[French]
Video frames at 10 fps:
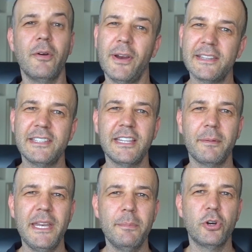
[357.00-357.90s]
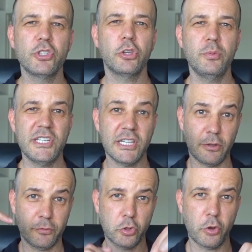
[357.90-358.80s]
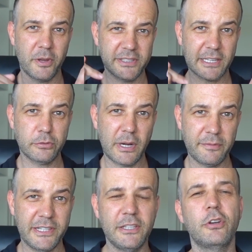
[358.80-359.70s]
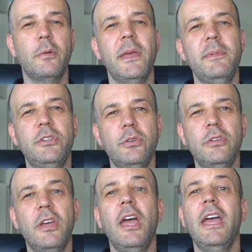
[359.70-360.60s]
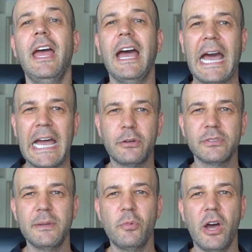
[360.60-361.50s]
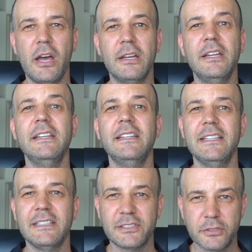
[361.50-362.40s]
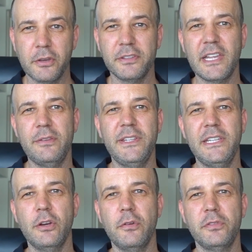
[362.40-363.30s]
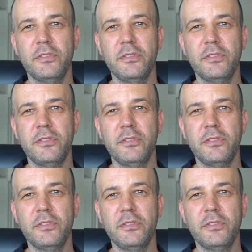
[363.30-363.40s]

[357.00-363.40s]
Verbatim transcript: Voilà, c'est terminé pour aujourd'hui. J'attends vos commentaires sous la vidéo comme d'habitude. Racontez-moi ce que cette vidéo